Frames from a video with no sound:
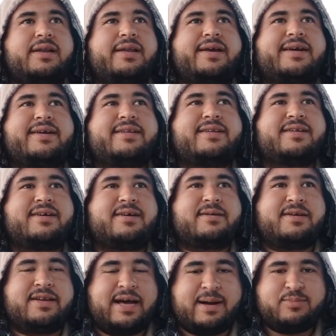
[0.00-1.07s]
لكن
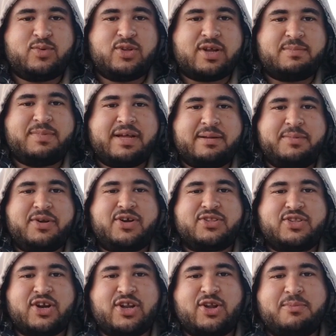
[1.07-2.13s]
آه، الحمد لله رب العالمين
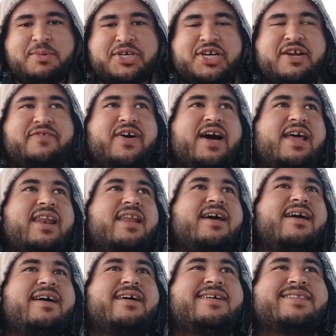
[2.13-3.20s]
قدر الله ما شاء فعل
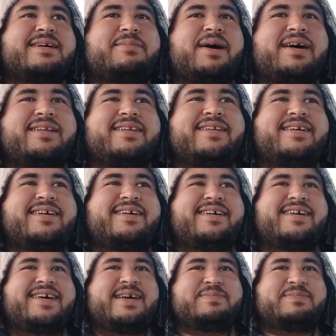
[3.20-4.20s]
طبعا آه،